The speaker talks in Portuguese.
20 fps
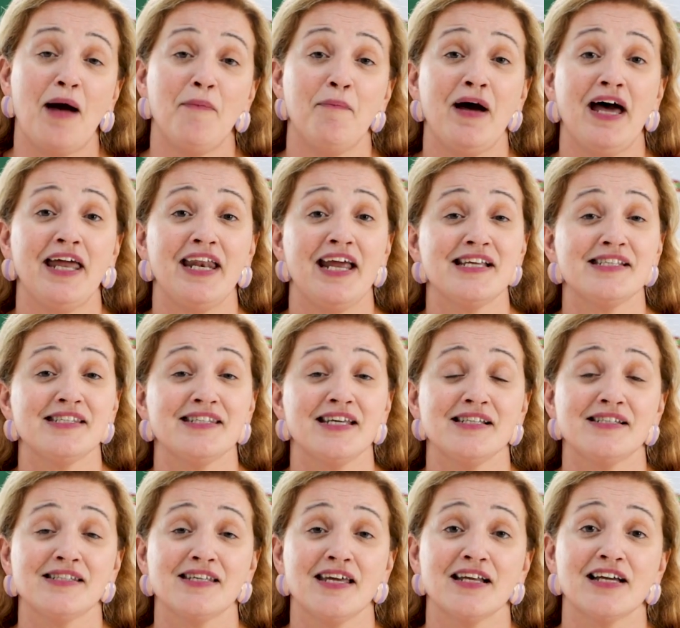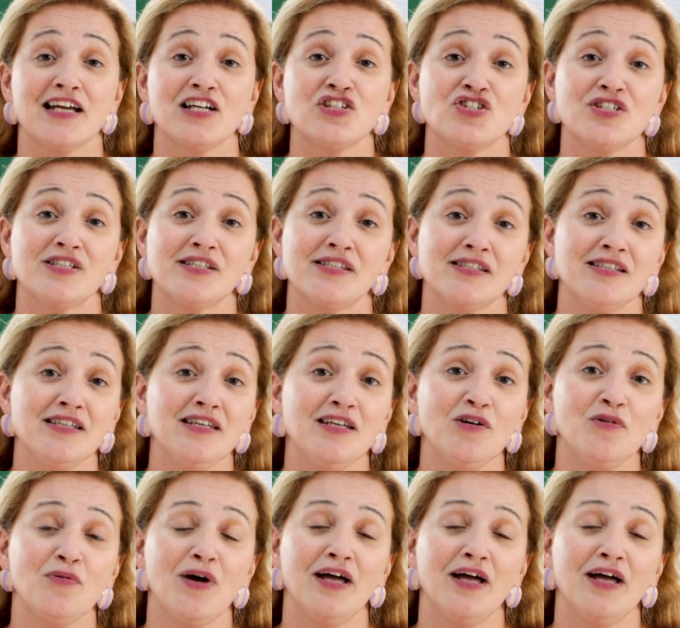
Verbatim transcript: aparecem cerca de 5